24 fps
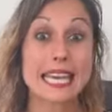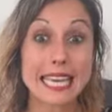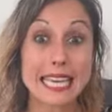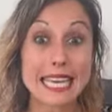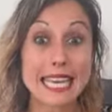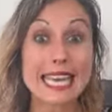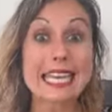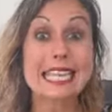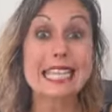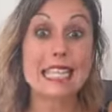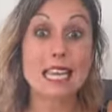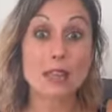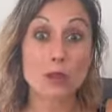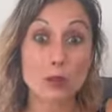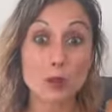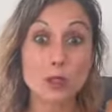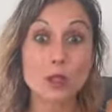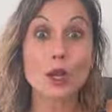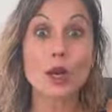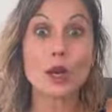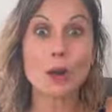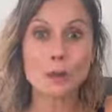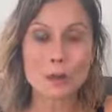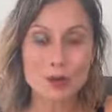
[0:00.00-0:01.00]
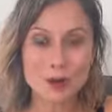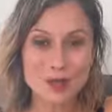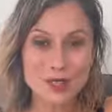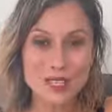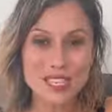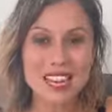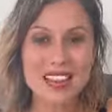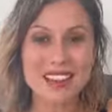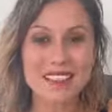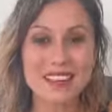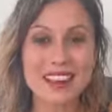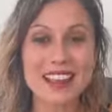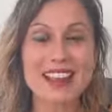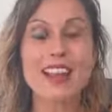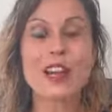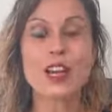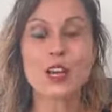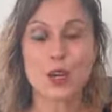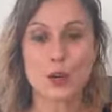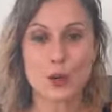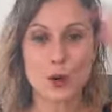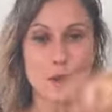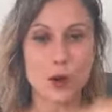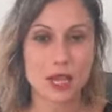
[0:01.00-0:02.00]
y que ese adulto responsable
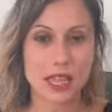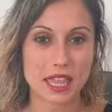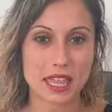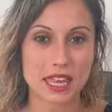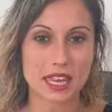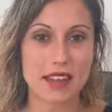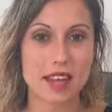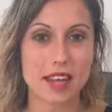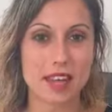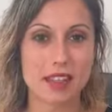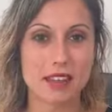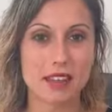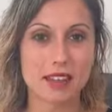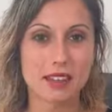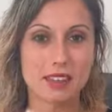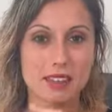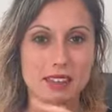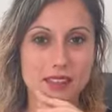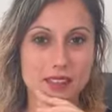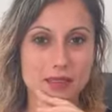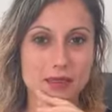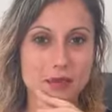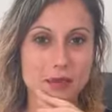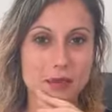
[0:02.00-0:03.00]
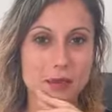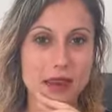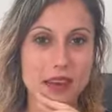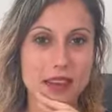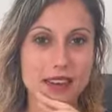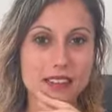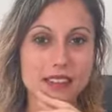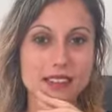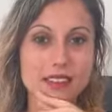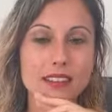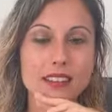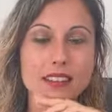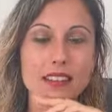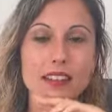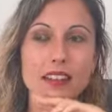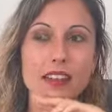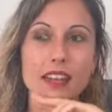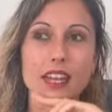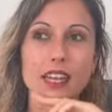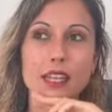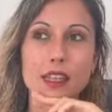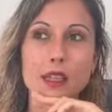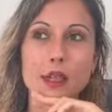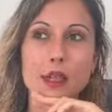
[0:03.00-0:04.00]
no hace nada, ¿vale?
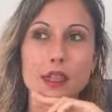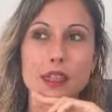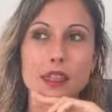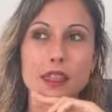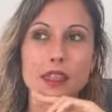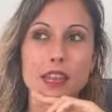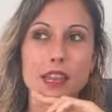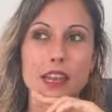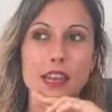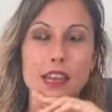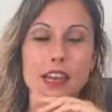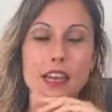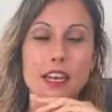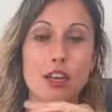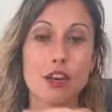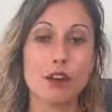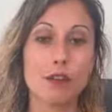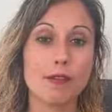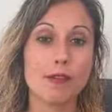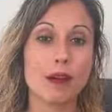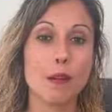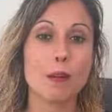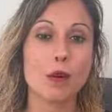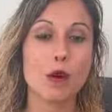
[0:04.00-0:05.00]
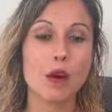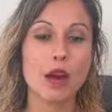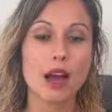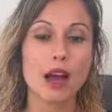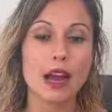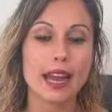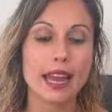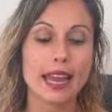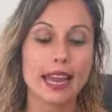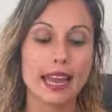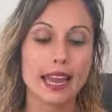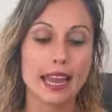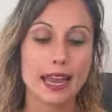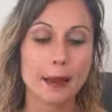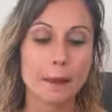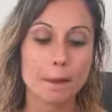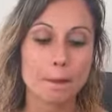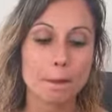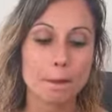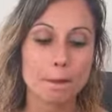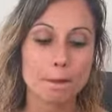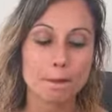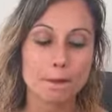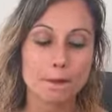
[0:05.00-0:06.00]
Entonces nos vamos
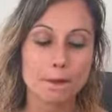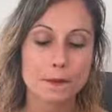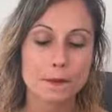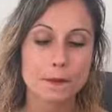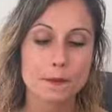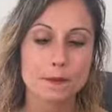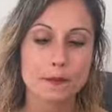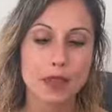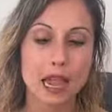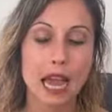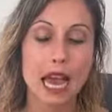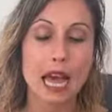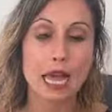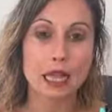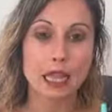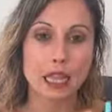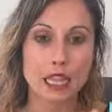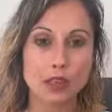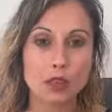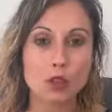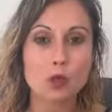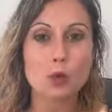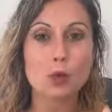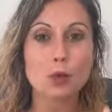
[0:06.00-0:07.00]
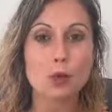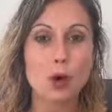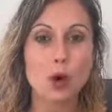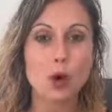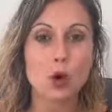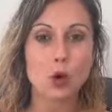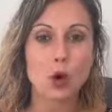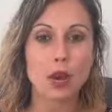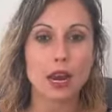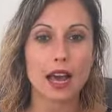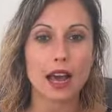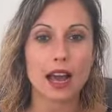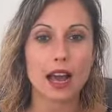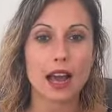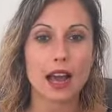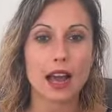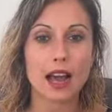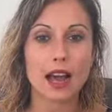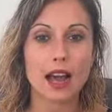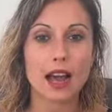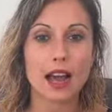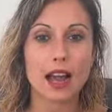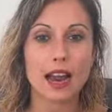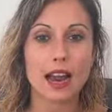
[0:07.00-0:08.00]
eh, haciendo un poco
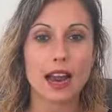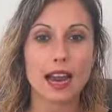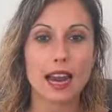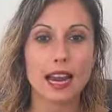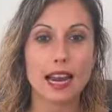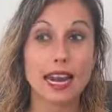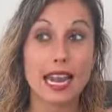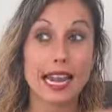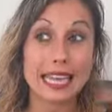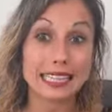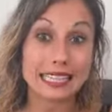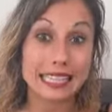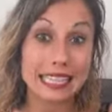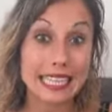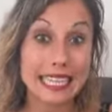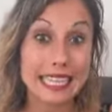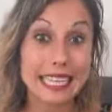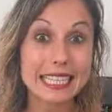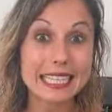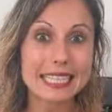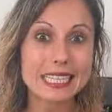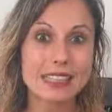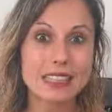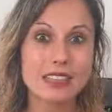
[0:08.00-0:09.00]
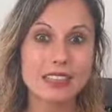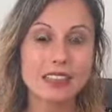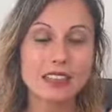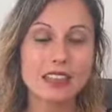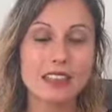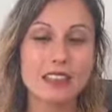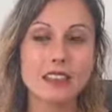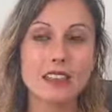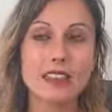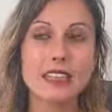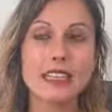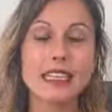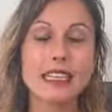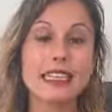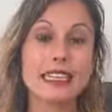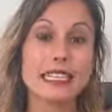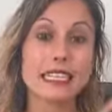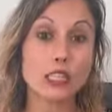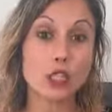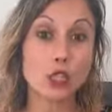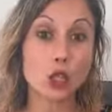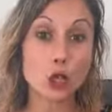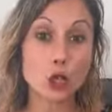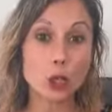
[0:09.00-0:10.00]
la etiqueta
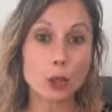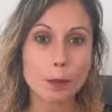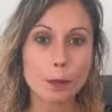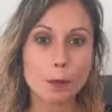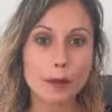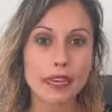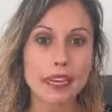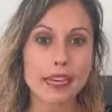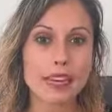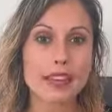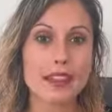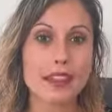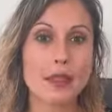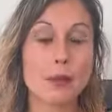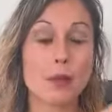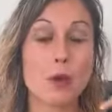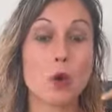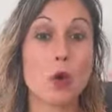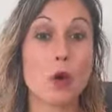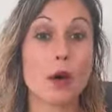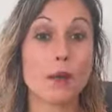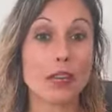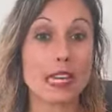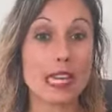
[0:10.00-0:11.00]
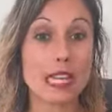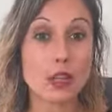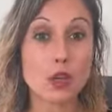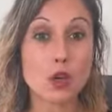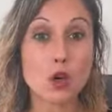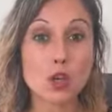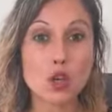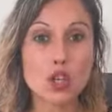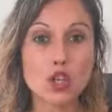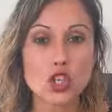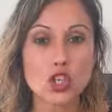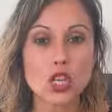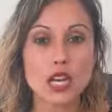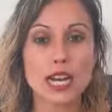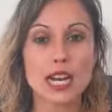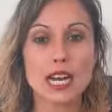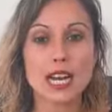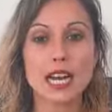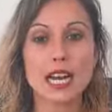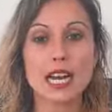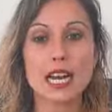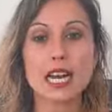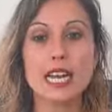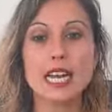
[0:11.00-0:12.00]
de torpe, de poco
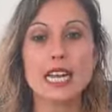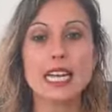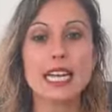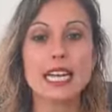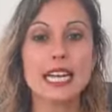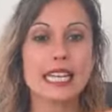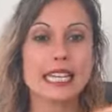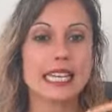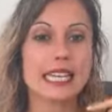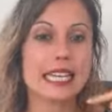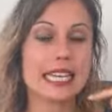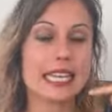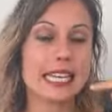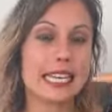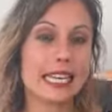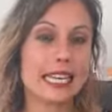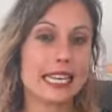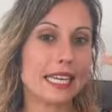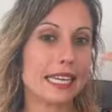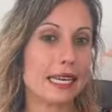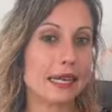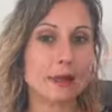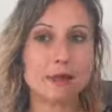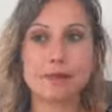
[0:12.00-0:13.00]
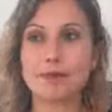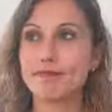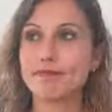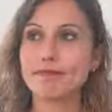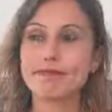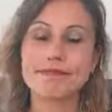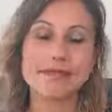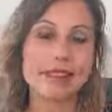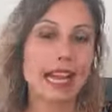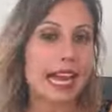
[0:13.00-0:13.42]
habilidosa, de